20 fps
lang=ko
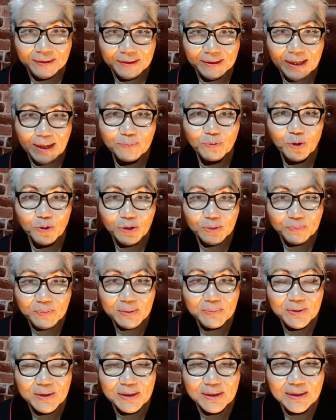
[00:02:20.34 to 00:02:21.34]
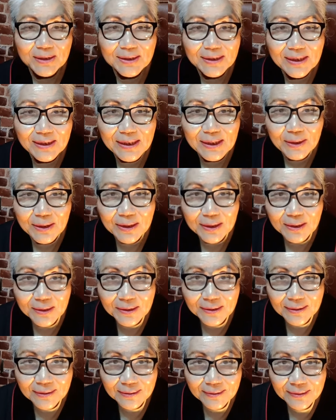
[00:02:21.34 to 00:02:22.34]
감춰진 비밀을
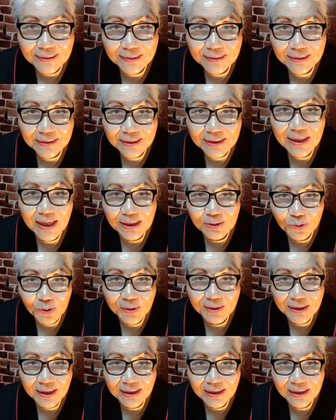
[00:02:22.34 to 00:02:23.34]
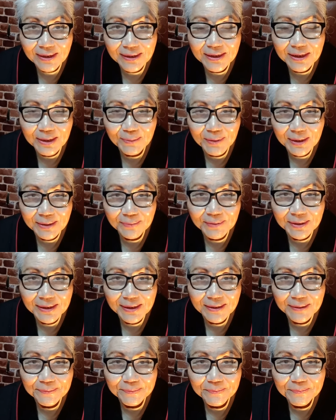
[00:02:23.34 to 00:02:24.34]
이해할 수 있다 이렇게
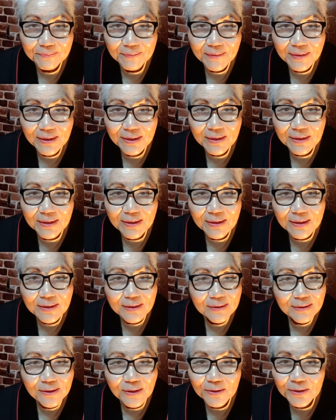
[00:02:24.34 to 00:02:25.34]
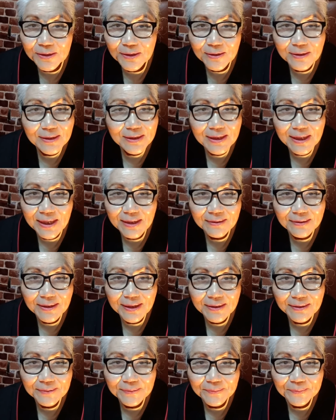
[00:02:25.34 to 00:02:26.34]
말합니다. 성경을 이해하는
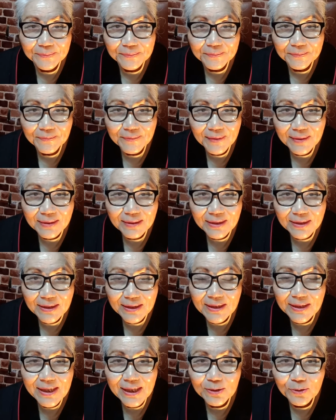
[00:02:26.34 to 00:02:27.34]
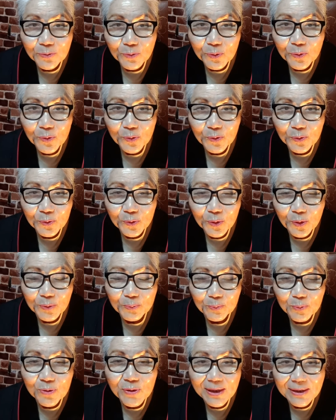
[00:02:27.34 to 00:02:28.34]
데는 인간의
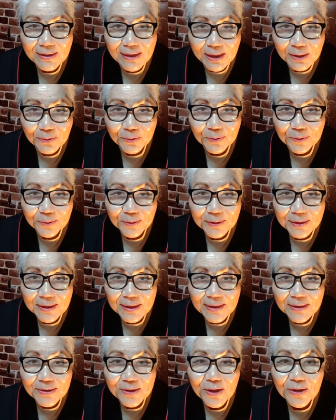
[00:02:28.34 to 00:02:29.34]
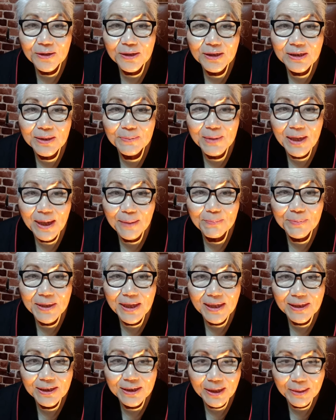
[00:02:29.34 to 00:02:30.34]
눈으로는 불가능하고 성령님이 함께
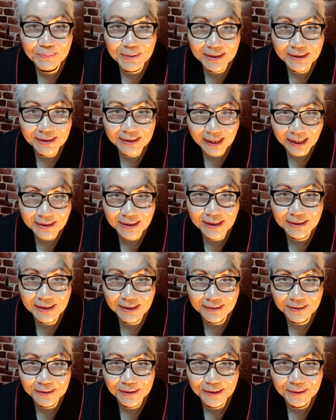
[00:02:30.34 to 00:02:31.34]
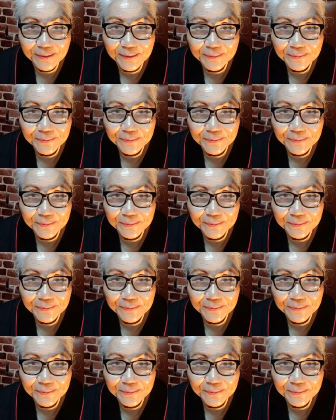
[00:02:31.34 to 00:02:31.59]
하셔야만이 가능하다는 거예요.